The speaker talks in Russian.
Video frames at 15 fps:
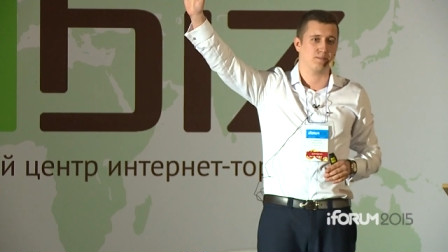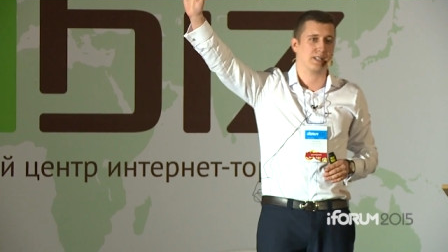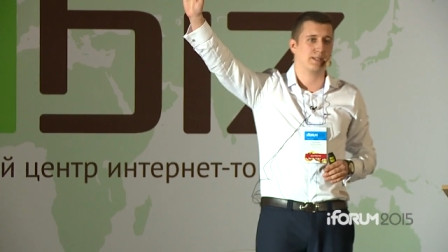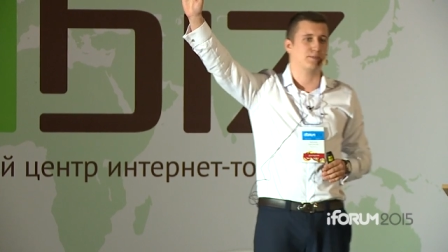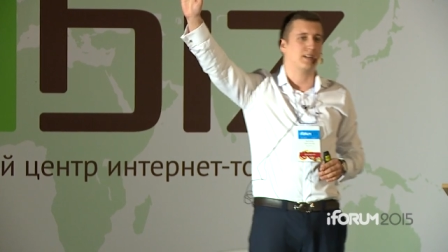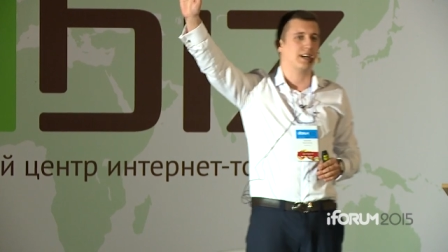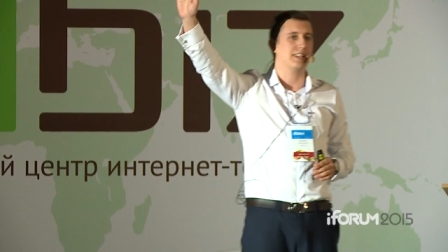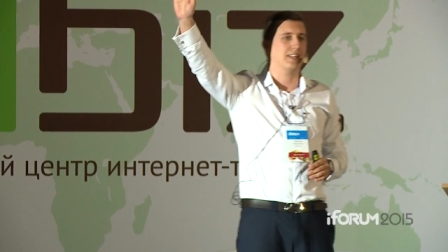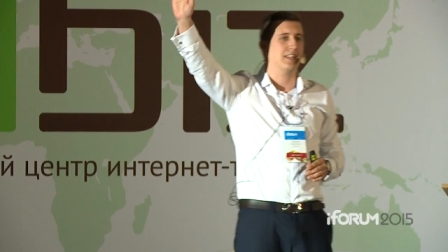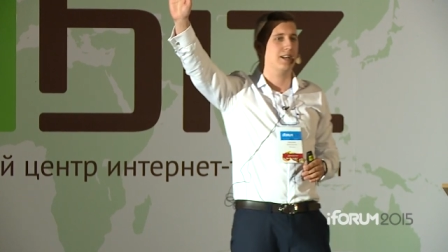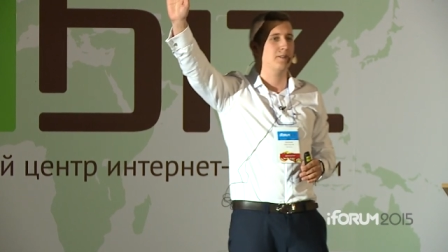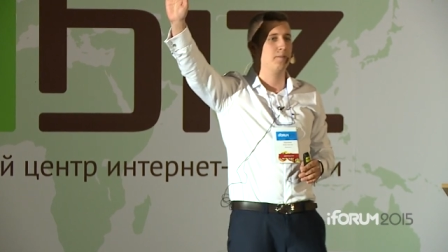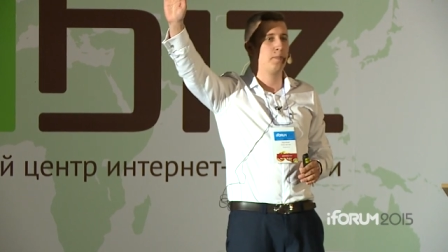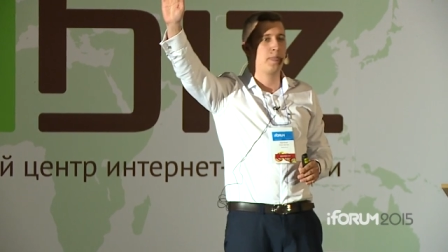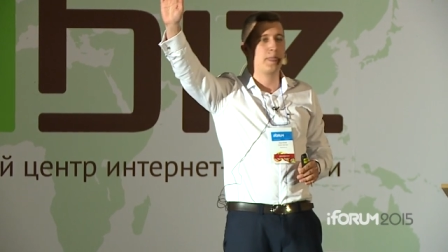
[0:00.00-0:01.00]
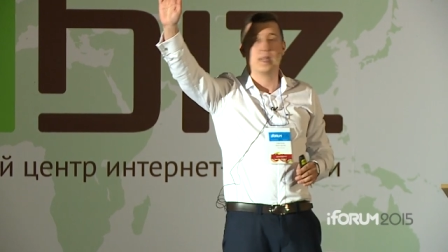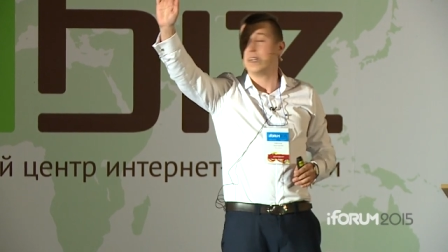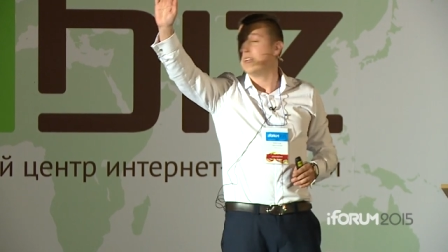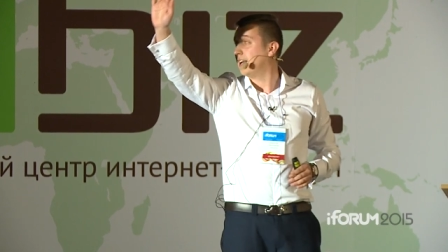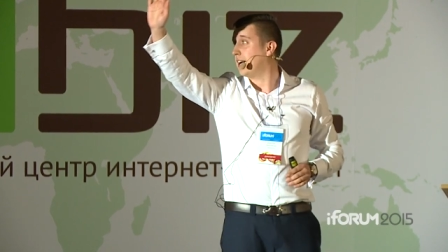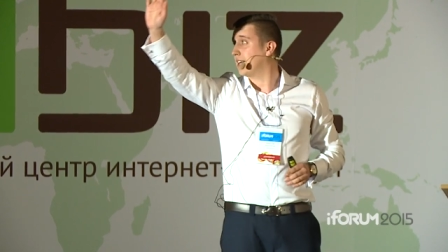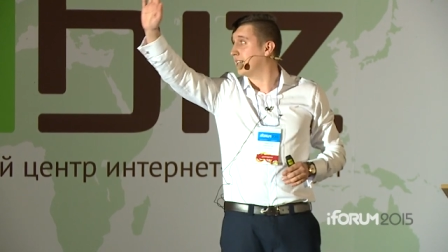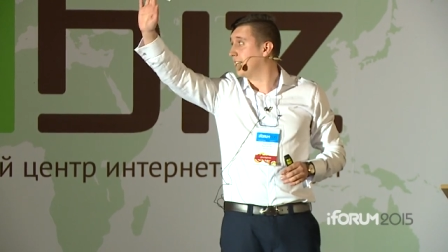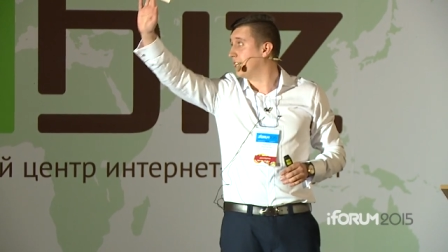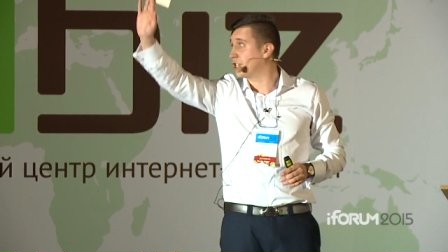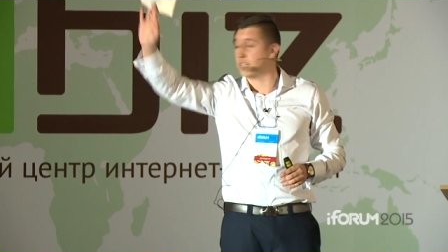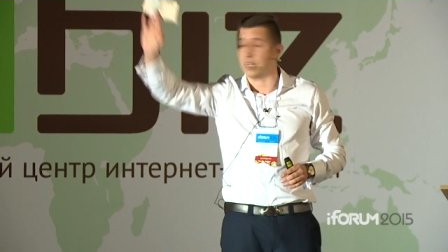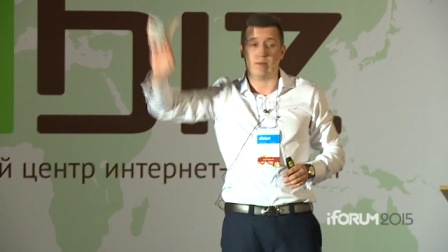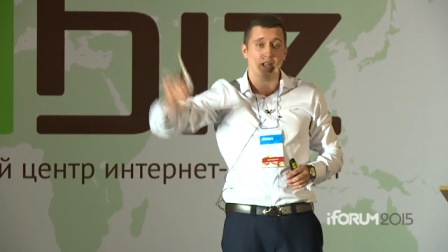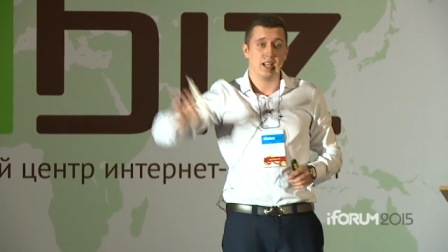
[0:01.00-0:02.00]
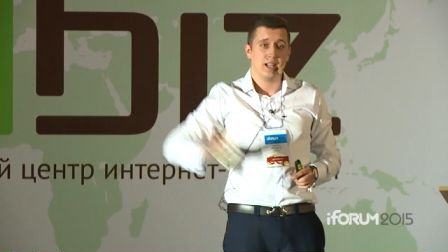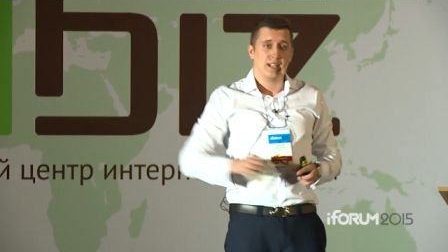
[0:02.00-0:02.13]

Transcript: Бесплатно. Отлично.